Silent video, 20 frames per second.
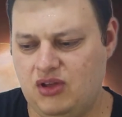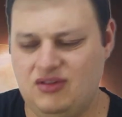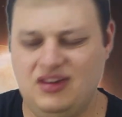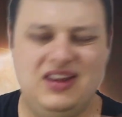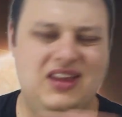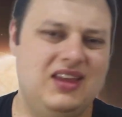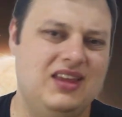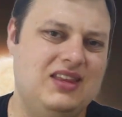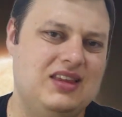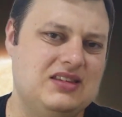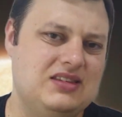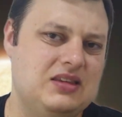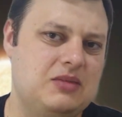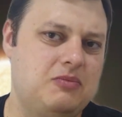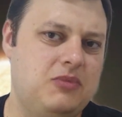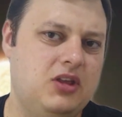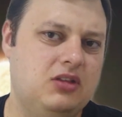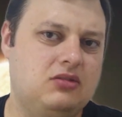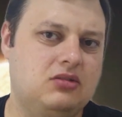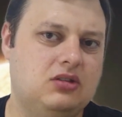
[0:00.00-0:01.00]
eu li nesse
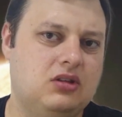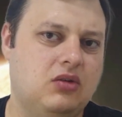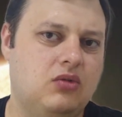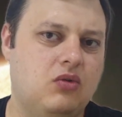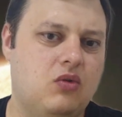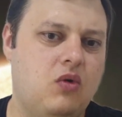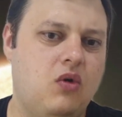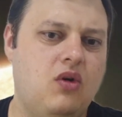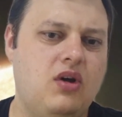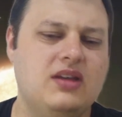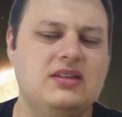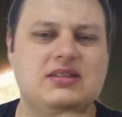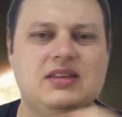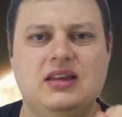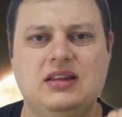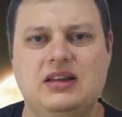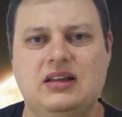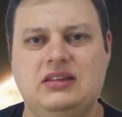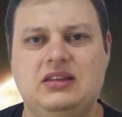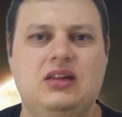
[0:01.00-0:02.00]
mito tal
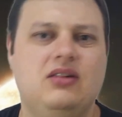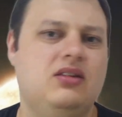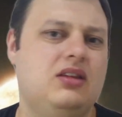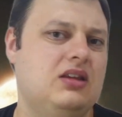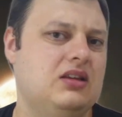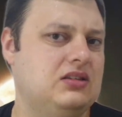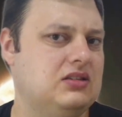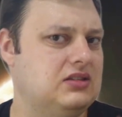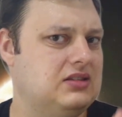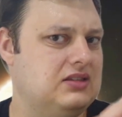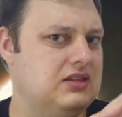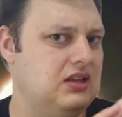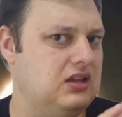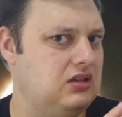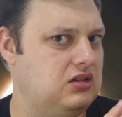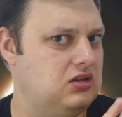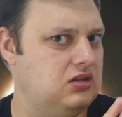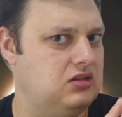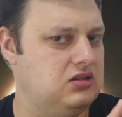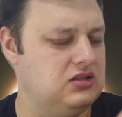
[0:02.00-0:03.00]
coisa e na teoria de
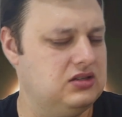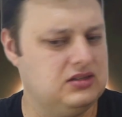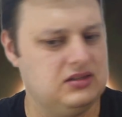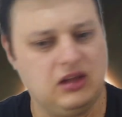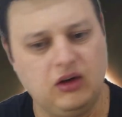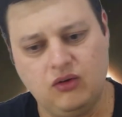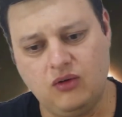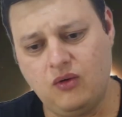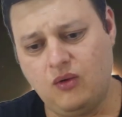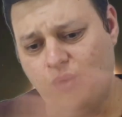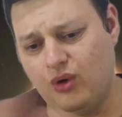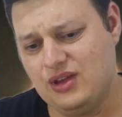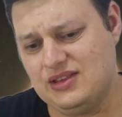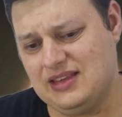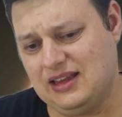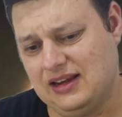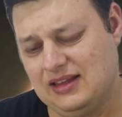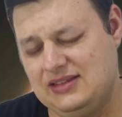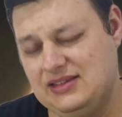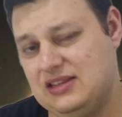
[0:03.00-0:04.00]
Sitchin diz tal
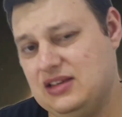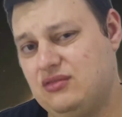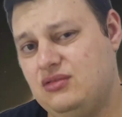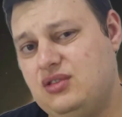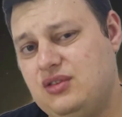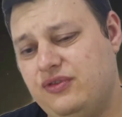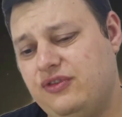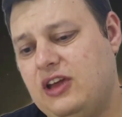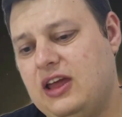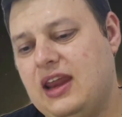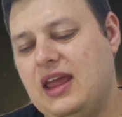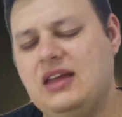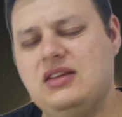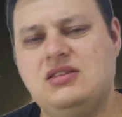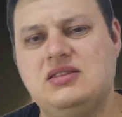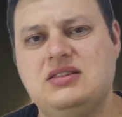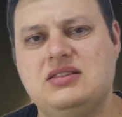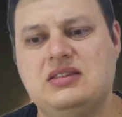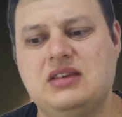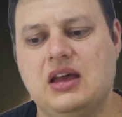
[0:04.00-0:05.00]
coisa, elas são
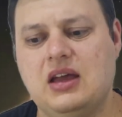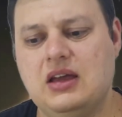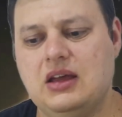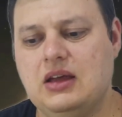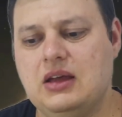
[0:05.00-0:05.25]
diferentes,